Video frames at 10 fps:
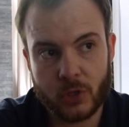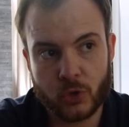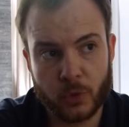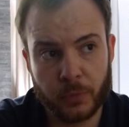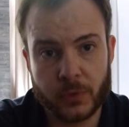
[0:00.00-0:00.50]

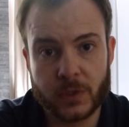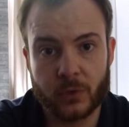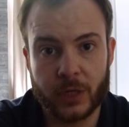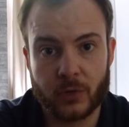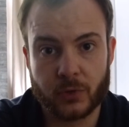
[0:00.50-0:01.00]
se
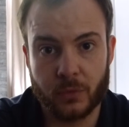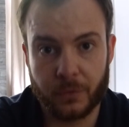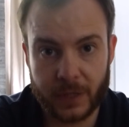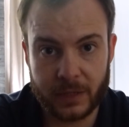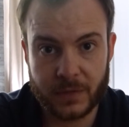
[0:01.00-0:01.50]
positionner lorsque vous
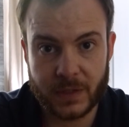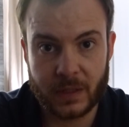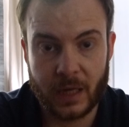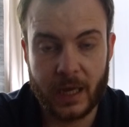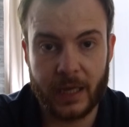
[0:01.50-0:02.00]
faites des
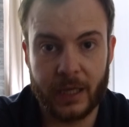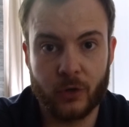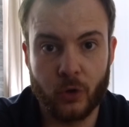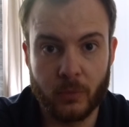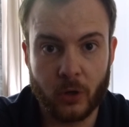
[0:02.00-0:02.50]
visites
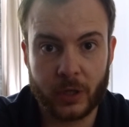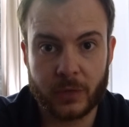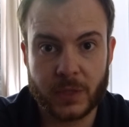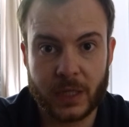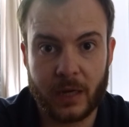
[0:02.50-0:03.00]
et comment
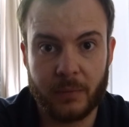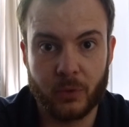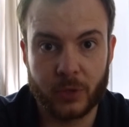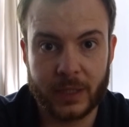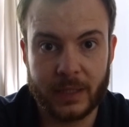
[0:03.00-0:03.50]
réussir à
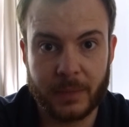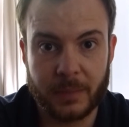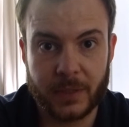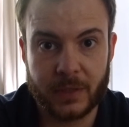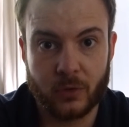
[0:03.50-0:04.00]
bloquer des
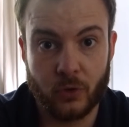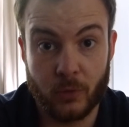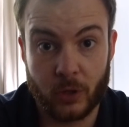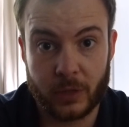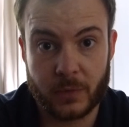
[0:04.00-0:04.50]
pépites,
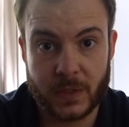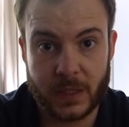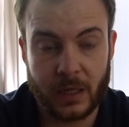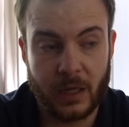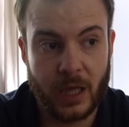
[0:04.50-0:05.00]
comment
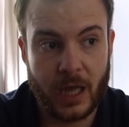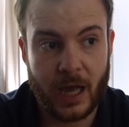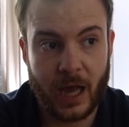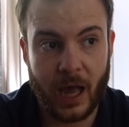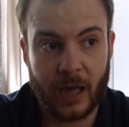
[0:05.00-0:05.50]
réussir
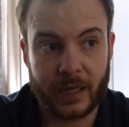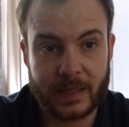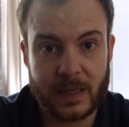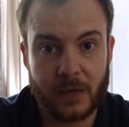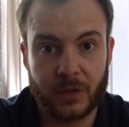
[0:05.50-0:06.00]
à
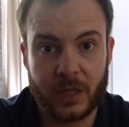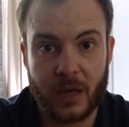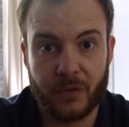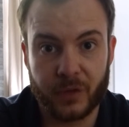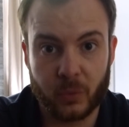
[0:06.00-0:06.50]
réserver
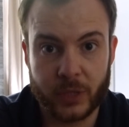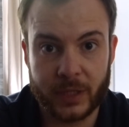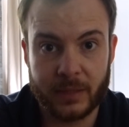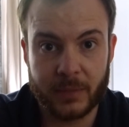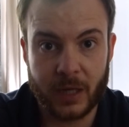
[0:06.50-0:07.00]
et à
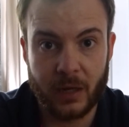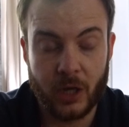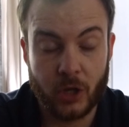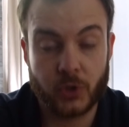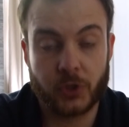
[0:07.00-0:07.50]
verrouiller des biens
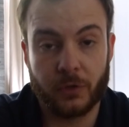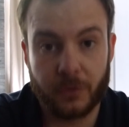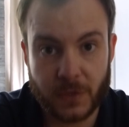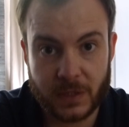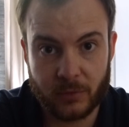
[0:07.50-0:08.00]
sans
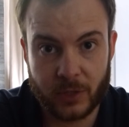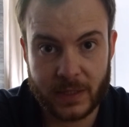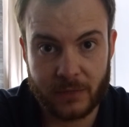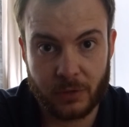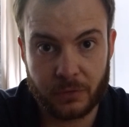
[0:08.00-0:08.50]
forcément
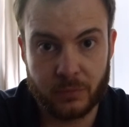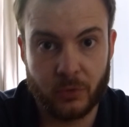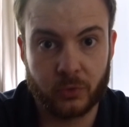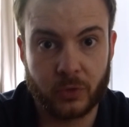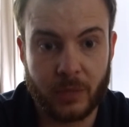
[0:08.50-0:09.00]
les avoir vus,
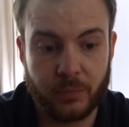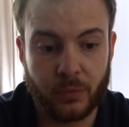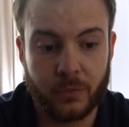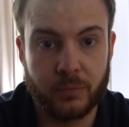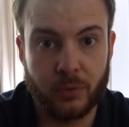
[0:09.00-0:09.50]
mais en tout cas
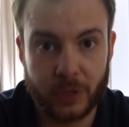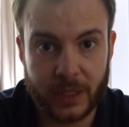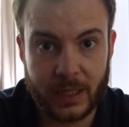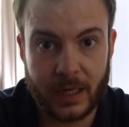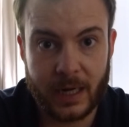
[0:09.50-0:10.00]
pour vous
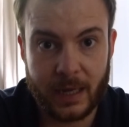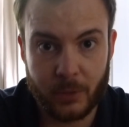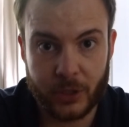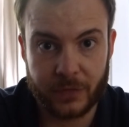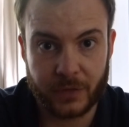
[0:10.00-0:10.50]
bloquer la
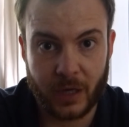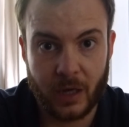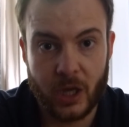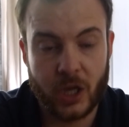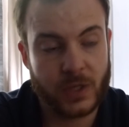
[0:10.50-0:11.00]
bonne affaire.
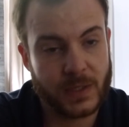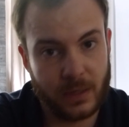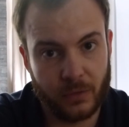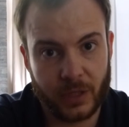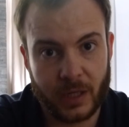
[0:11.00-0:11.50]

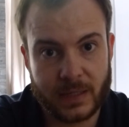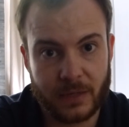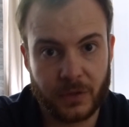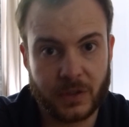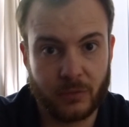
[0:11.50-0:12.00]
Ça, on verra
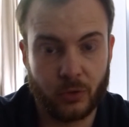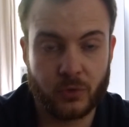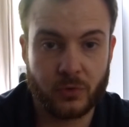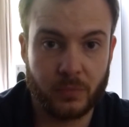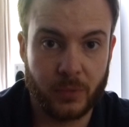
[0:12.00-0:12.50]
ça effectivement
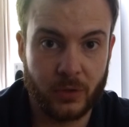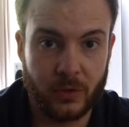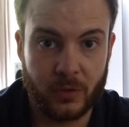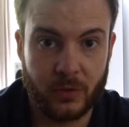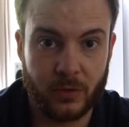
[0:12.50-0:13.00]
dans une,
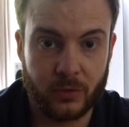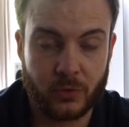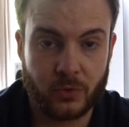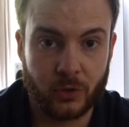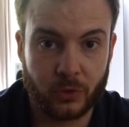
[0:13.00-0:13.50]

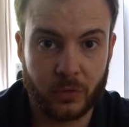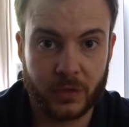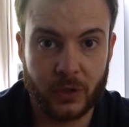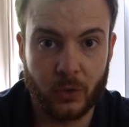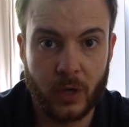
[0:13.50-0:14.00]
dans une autre
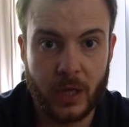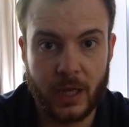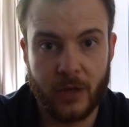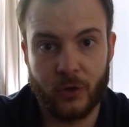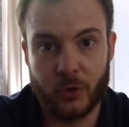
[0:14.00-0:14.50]
vidéo.
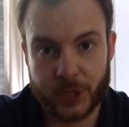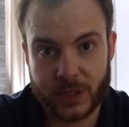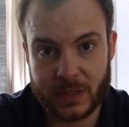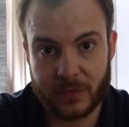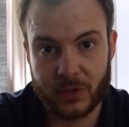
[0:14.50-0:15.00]

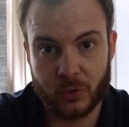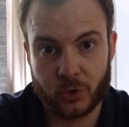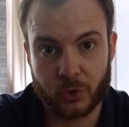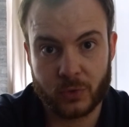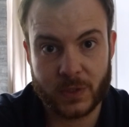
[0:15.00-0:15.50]
L'objet de cette vidéo
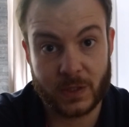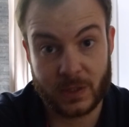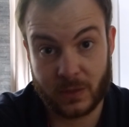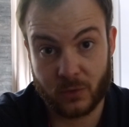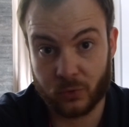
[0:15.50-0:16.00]
aujourd'hui, c'est
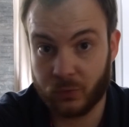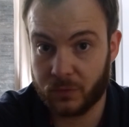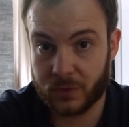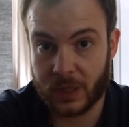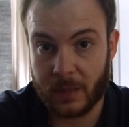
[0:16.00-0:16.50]
surtout
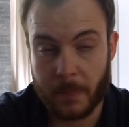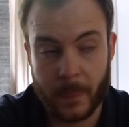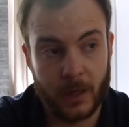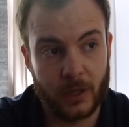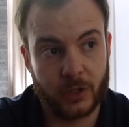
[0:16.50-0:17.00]
de vous dire
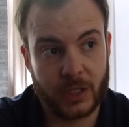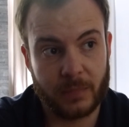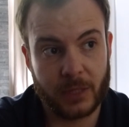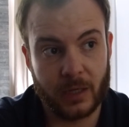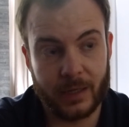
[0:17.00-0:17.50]

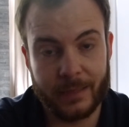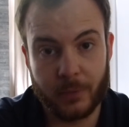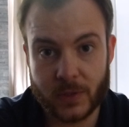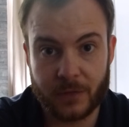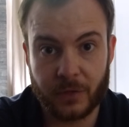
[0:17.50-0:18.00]
que bien, les
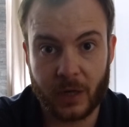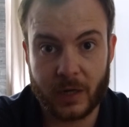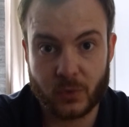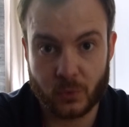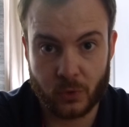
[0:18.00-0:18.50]
bonnes affaires,
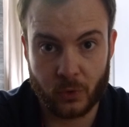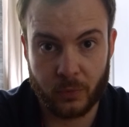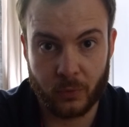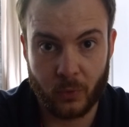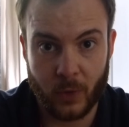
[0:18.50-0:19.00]
elles sont sur le
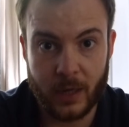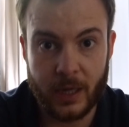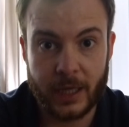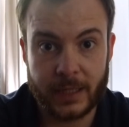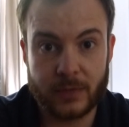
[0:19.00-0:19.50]
bon coin.
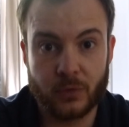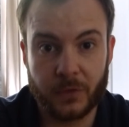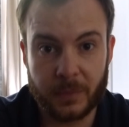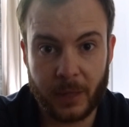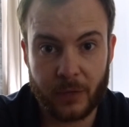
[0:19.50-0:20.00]
Il
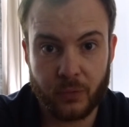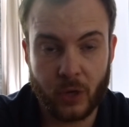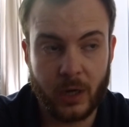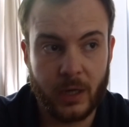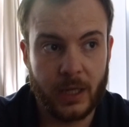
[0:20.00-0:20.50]
suffit
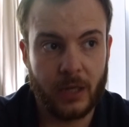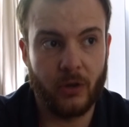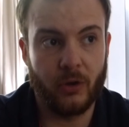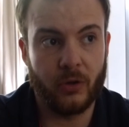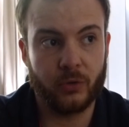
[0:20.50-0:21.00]
parfois
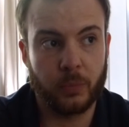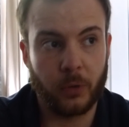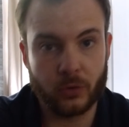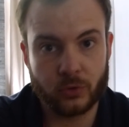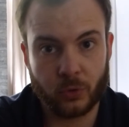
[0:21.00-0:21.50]
euh, de
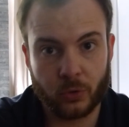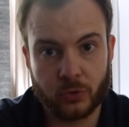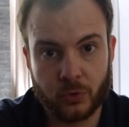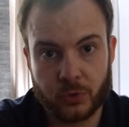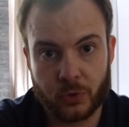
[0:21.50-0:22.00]
prendre du
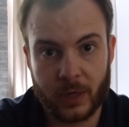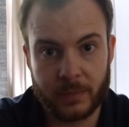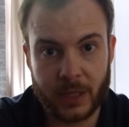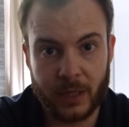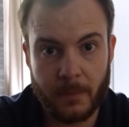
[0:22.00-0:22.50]
recul sur un
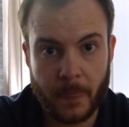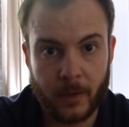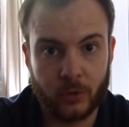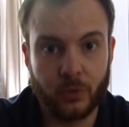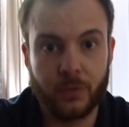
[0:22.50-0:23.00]
bien,
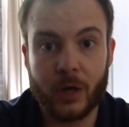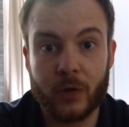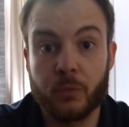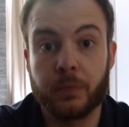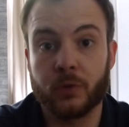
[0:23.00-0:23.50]
de voir
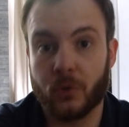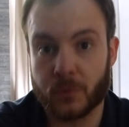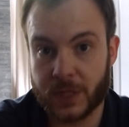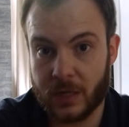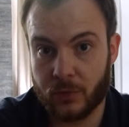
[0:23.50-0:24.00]
le
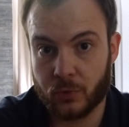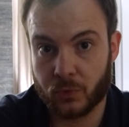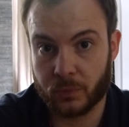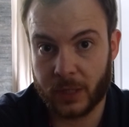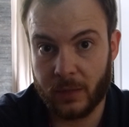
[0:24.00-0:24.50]
potentiel de
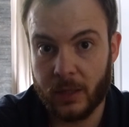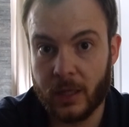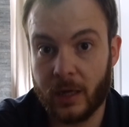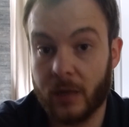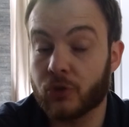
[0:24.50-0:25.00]
son bien.
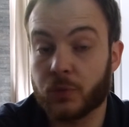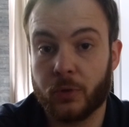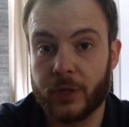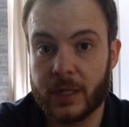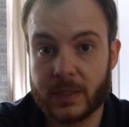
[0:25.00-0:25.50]
Hein. Je
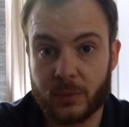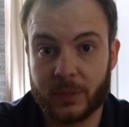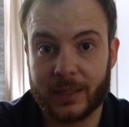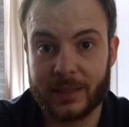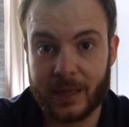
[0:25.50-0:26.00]
prenais l'exemple
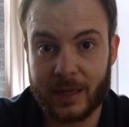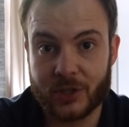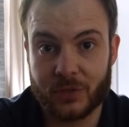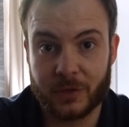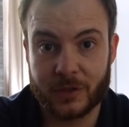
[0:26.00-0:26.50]
d'un
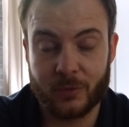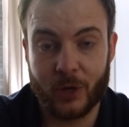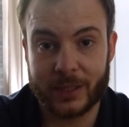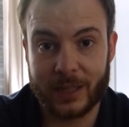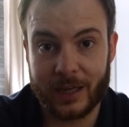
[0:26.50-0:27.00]
garage,
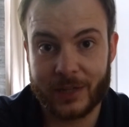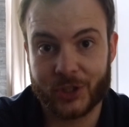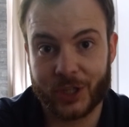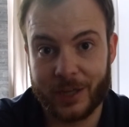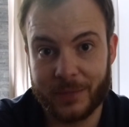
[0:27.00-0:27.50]
effectivement un
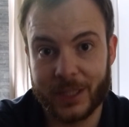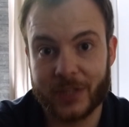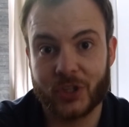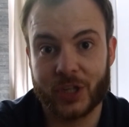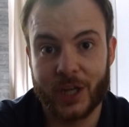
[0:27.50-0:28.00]
garage
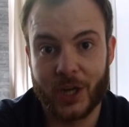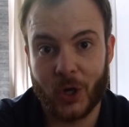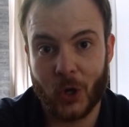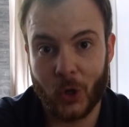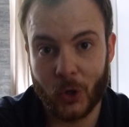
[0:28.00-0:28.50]
réaménagé
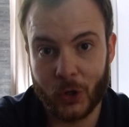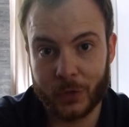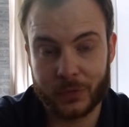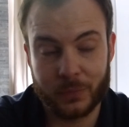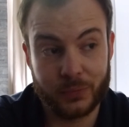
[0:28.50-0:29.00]
en
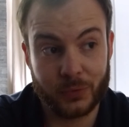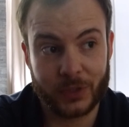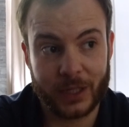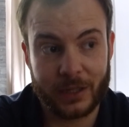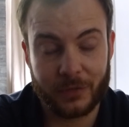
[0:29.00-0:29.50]
loft pour
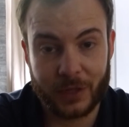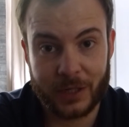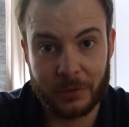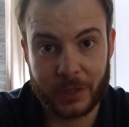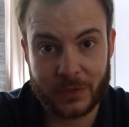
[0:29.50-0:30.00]
derrière faire de
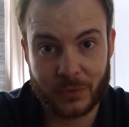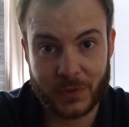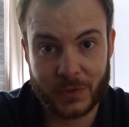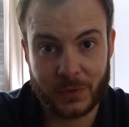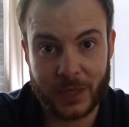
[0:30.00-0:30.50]
la location
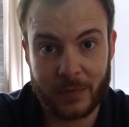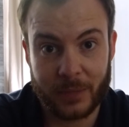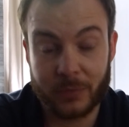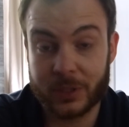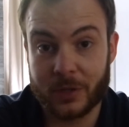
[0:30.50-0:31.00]
saisonnière,
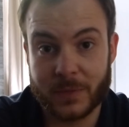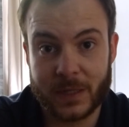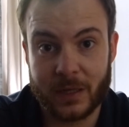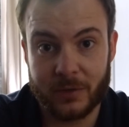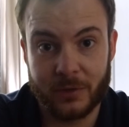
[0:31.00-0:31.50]
bah oui, comme
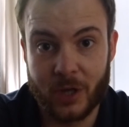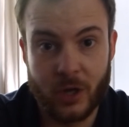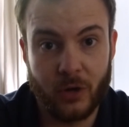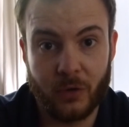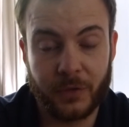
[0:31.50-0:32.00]
ça, euh,
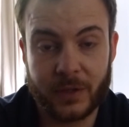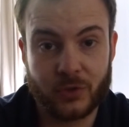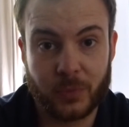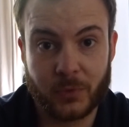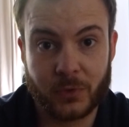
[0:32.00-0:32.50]
en fait,
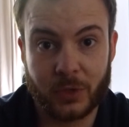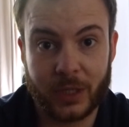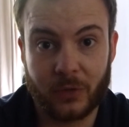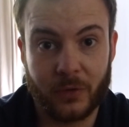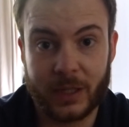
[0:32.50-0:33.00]
je pense que
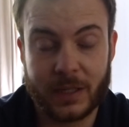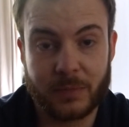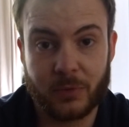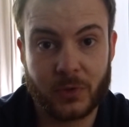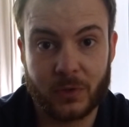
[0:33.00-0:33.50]

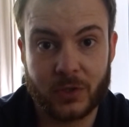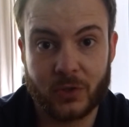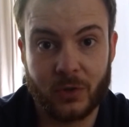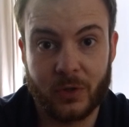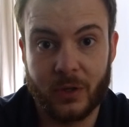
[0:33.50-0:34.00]
95% des
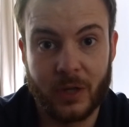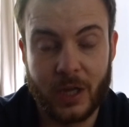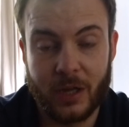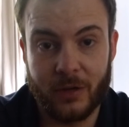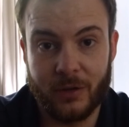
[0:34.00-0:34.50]
gens
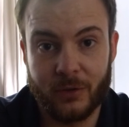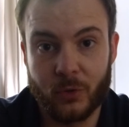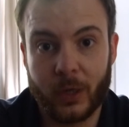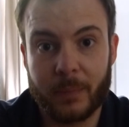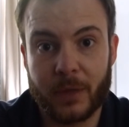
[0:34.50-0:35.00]
euh,
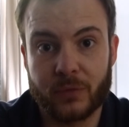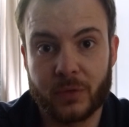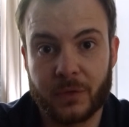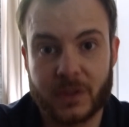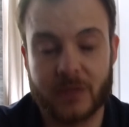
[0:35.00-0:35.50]
n'auraient pas vu
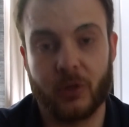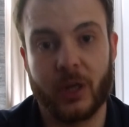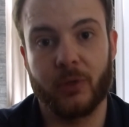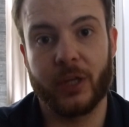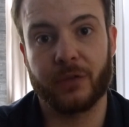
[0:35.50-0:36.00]
effectivement
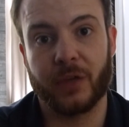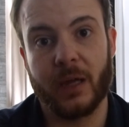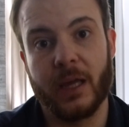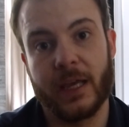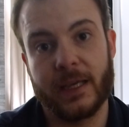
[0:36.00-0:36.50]
la bonne
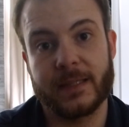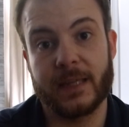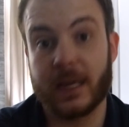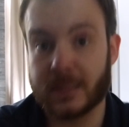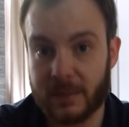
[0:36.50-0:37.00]
affaire. Et
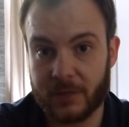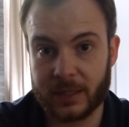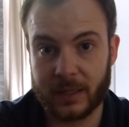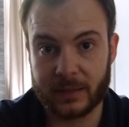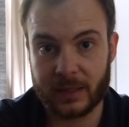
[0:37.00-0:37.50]
c'est là que ça va
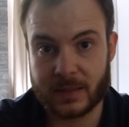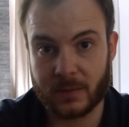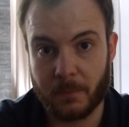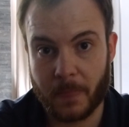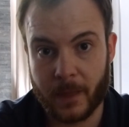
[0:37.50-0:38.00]
être intéressant.